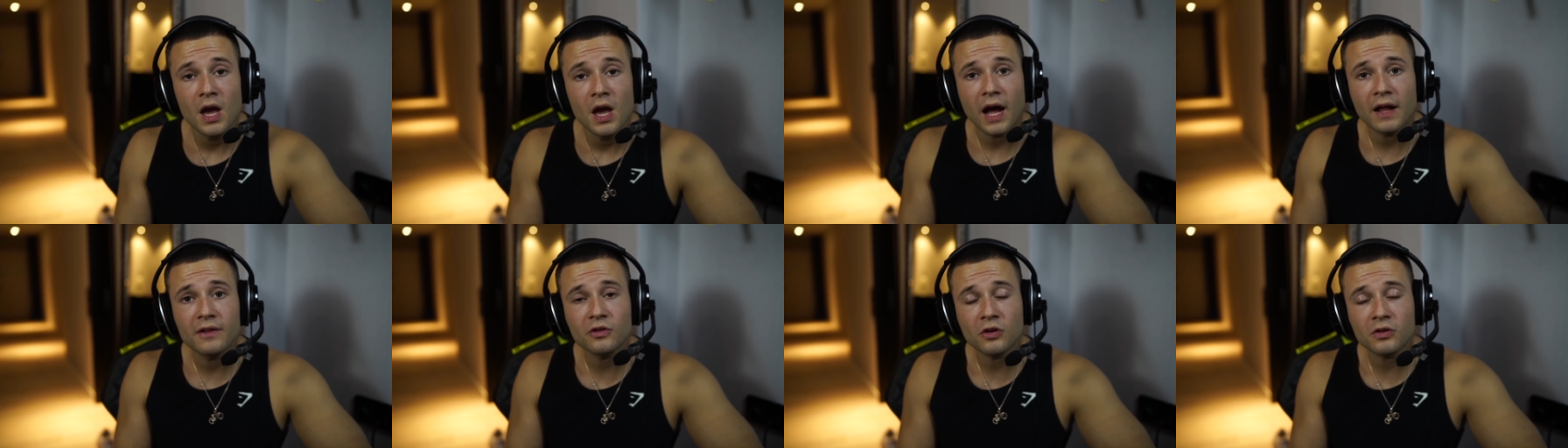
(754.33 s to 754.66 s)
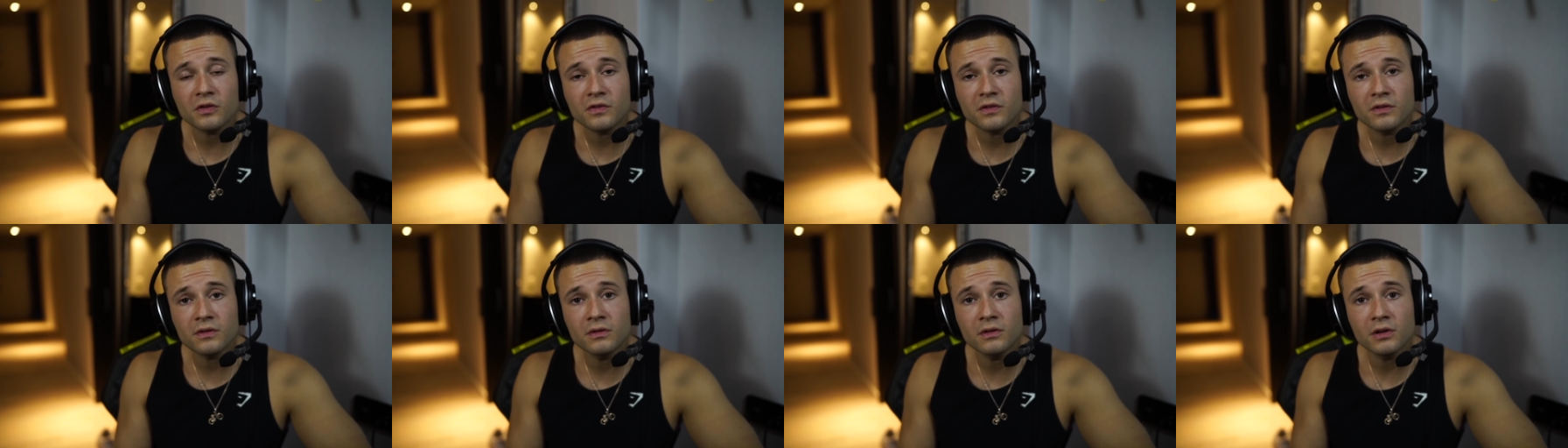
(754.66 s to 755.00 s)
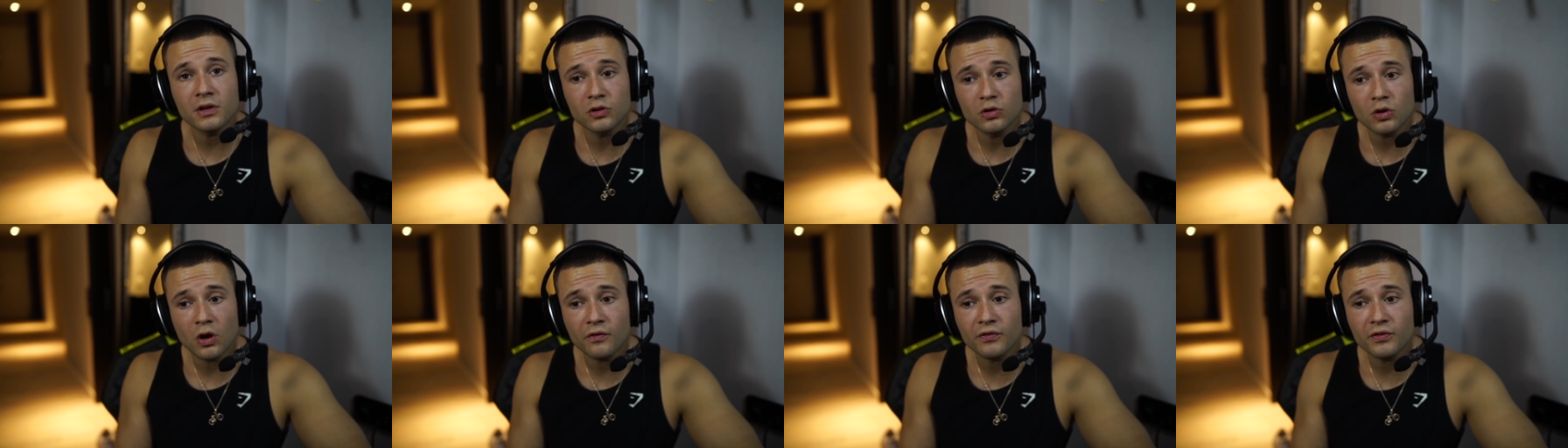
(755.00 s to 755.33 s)
Ansonsten,
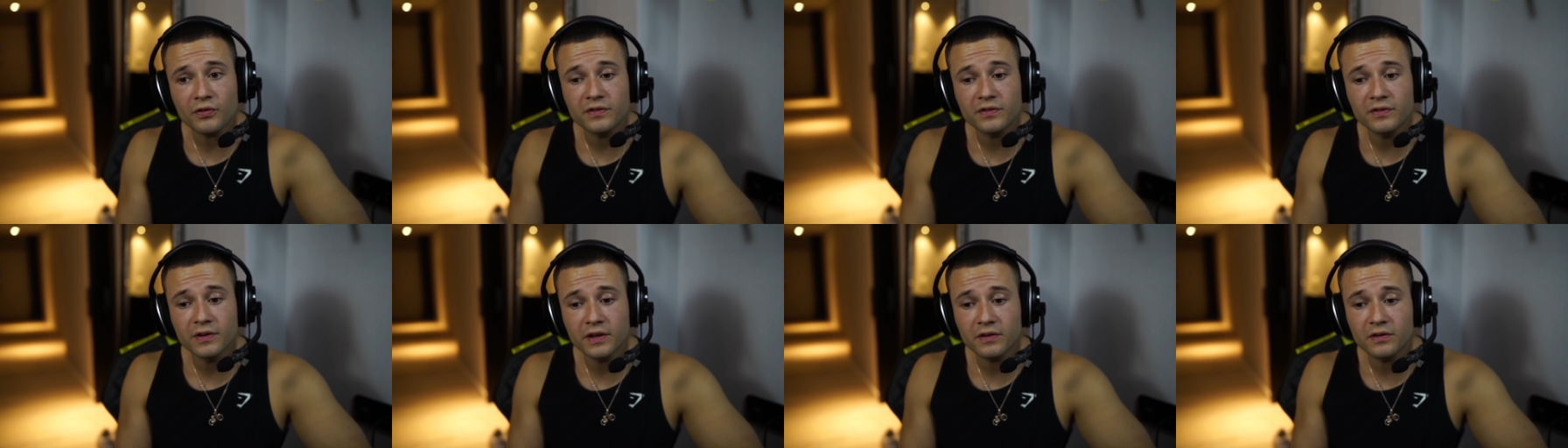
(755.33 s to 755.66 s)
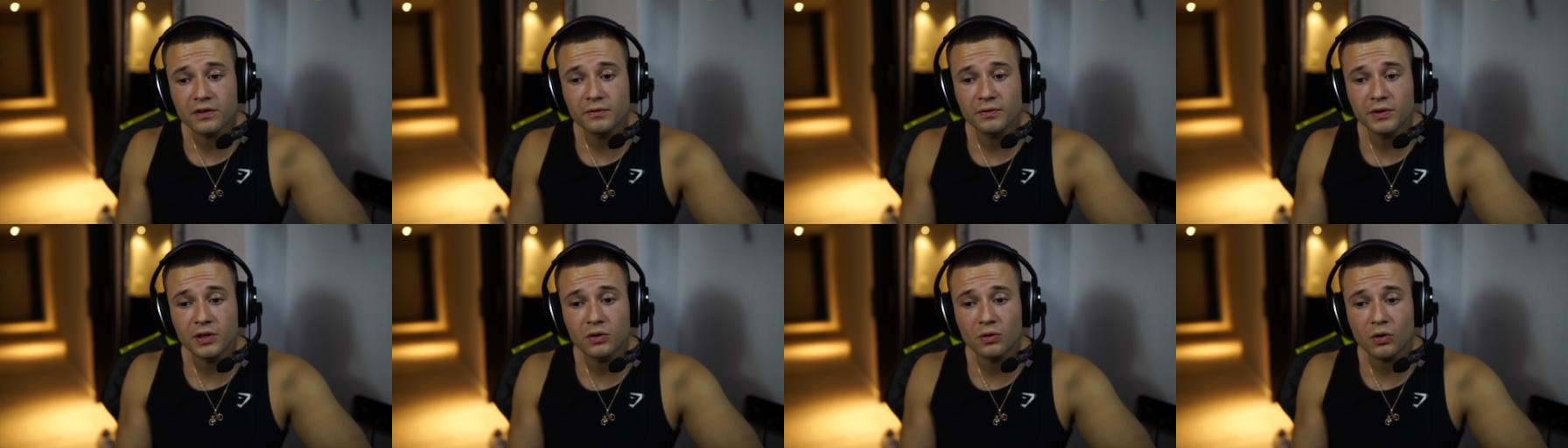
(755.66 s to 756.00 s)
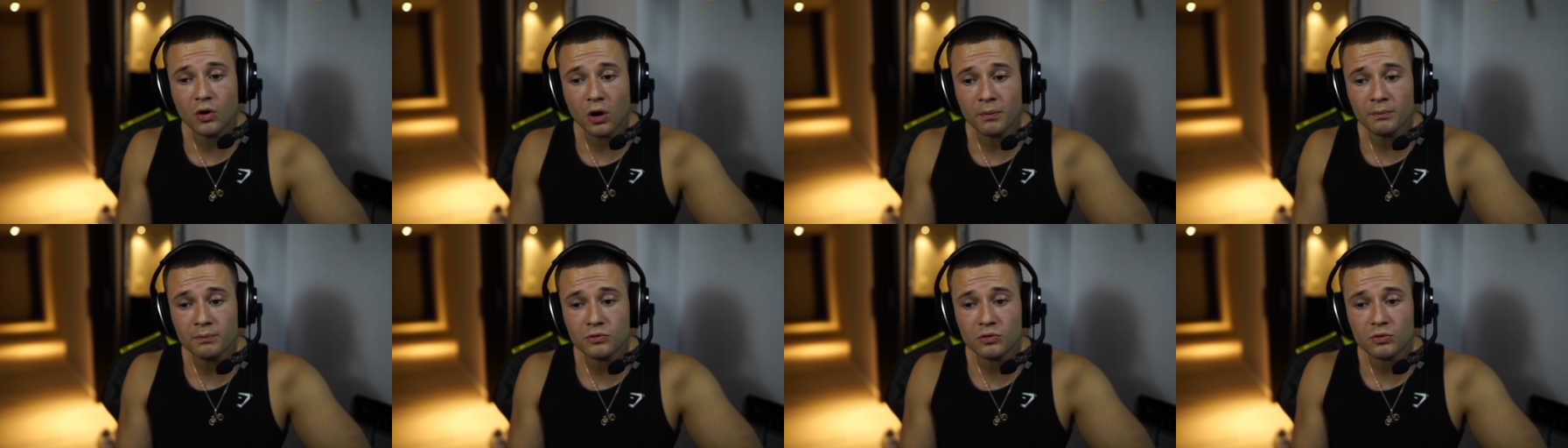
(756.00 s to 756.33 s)
ich hoffe, das nächste Video
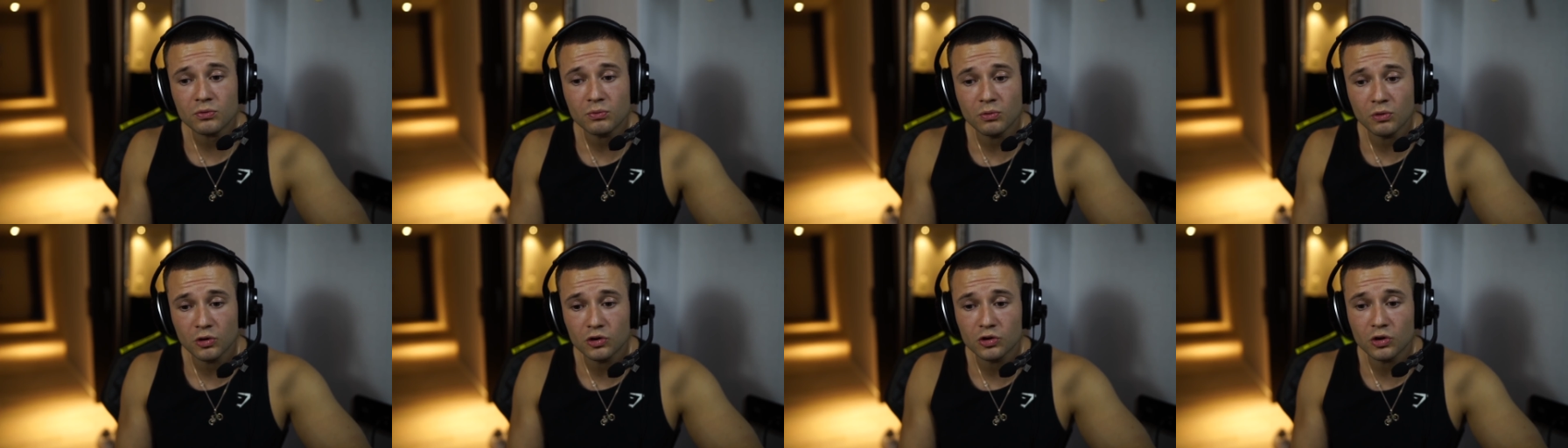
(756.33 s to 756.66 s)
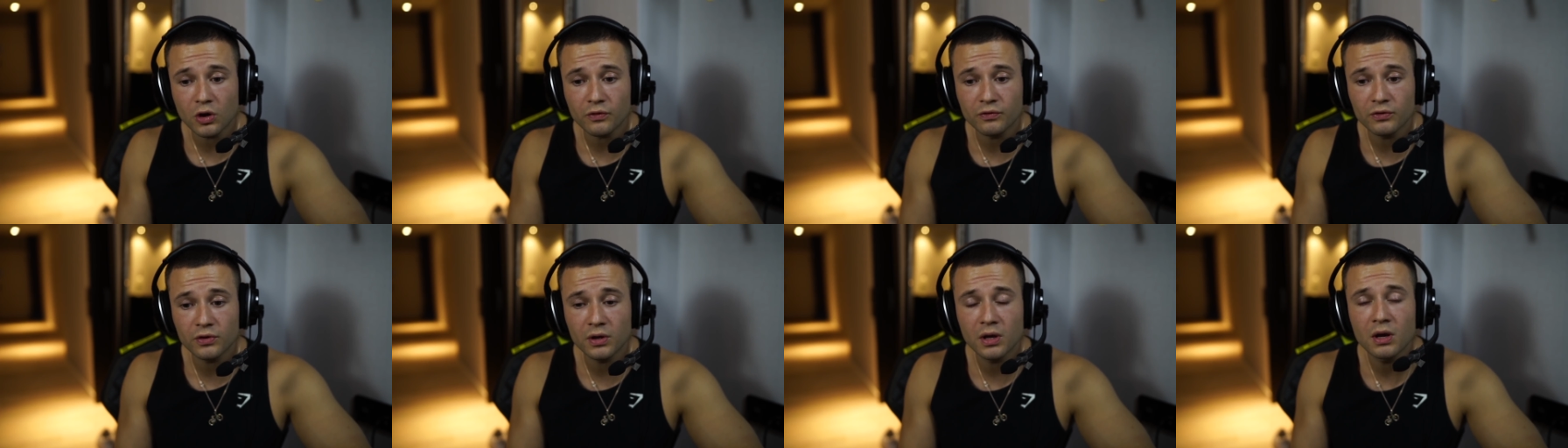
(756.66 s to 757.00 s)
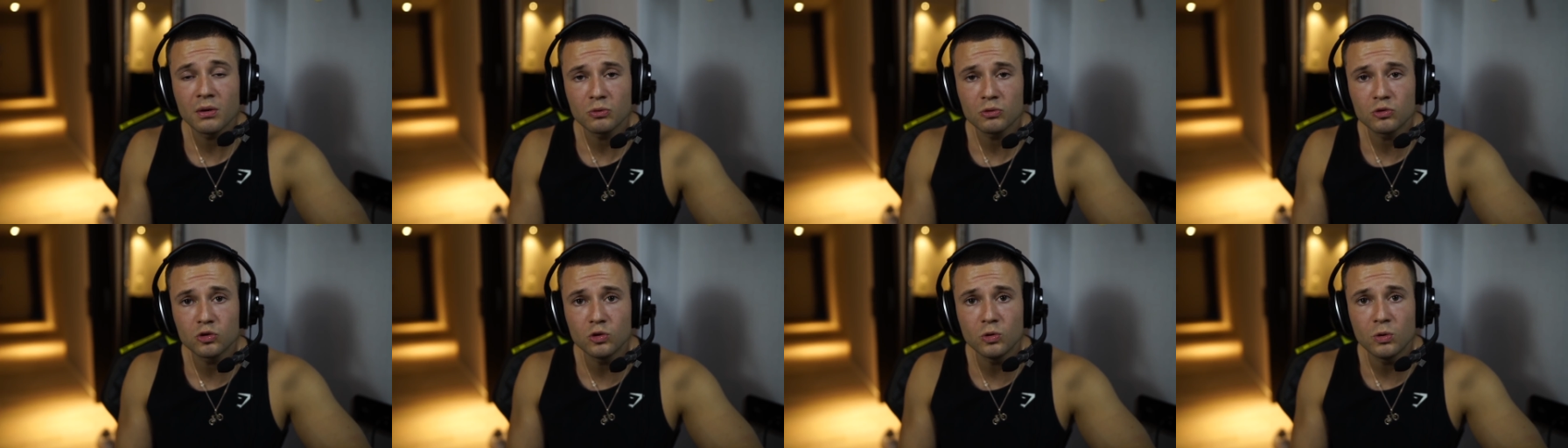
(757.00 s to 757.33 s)
kommt und ich
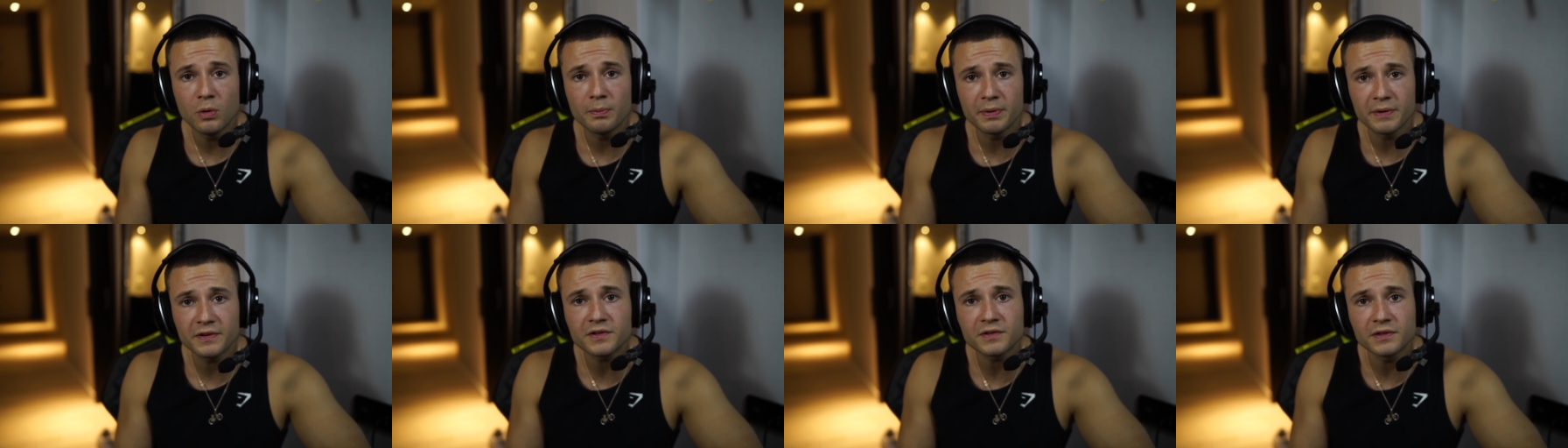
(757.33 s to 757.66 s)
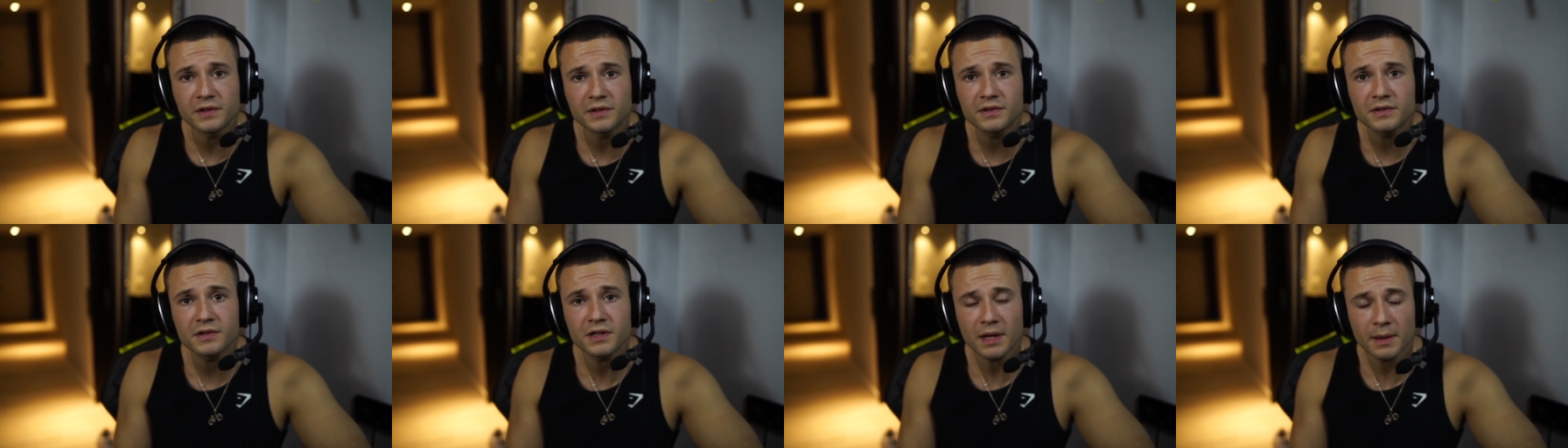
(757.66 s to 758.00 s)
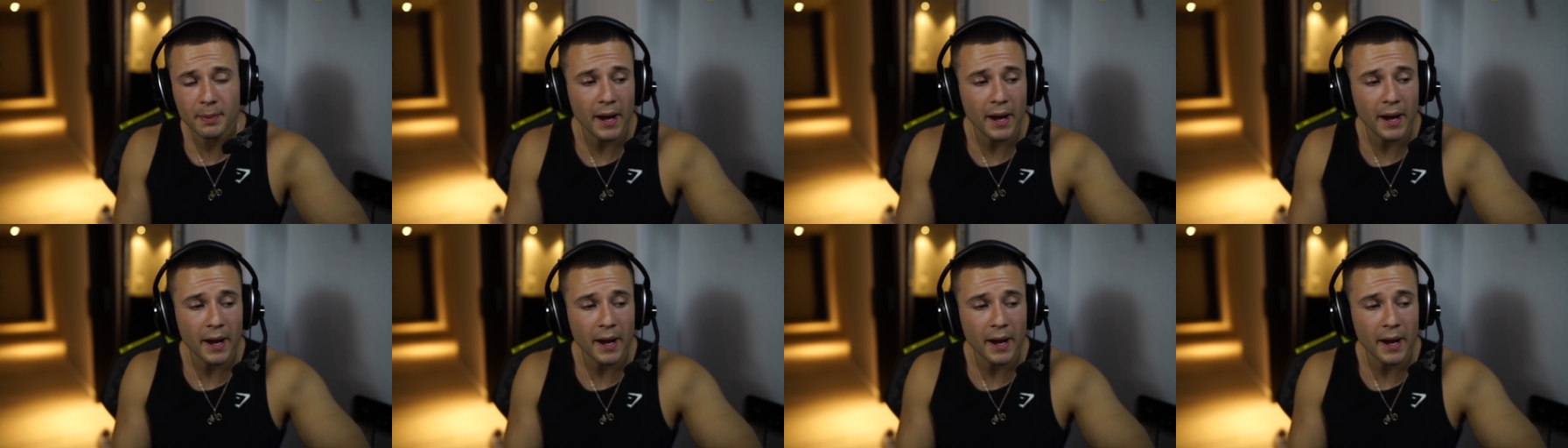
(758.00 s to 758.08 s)
hoffe, du bist nicht